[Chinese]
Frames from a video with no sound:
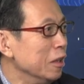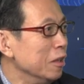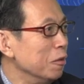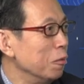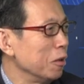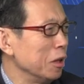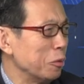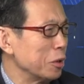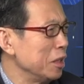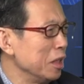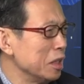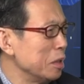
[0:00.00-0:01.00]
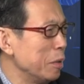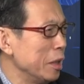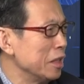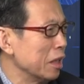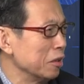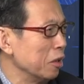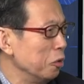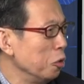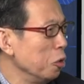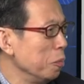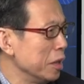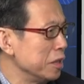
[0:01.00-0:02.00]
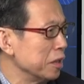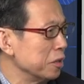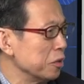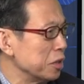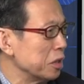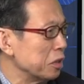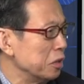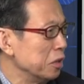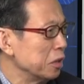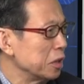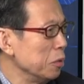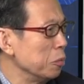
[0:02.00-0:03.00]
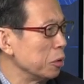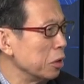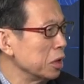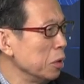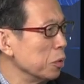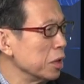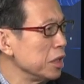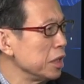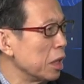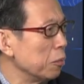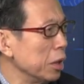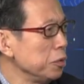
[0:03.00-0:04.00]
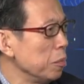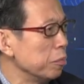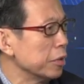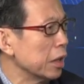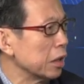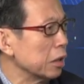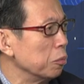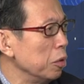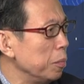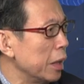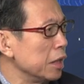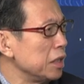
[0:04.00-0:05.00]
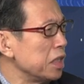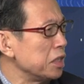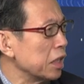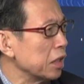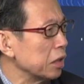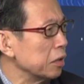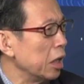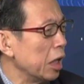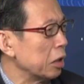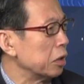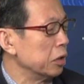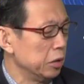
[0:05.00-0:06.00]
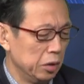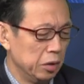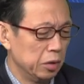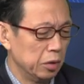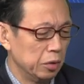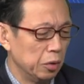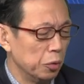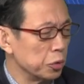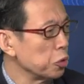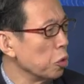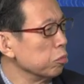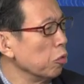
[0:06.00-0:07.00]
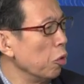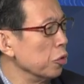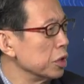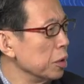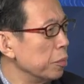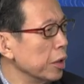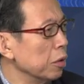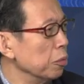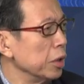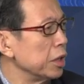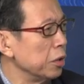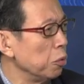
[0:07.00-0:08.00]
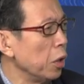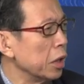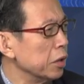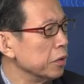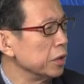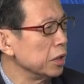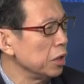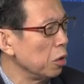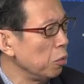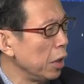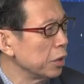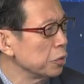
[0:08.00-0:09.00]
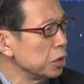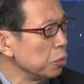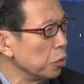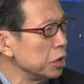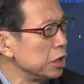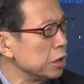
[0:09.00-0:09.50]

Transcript: 我告诉你，我真的是没想到后面这个东西跟我跟我的设想完全不一样了。我本来在想，哎呀，红色恐怖红色不要我也可以换，但是要换一个东西我喜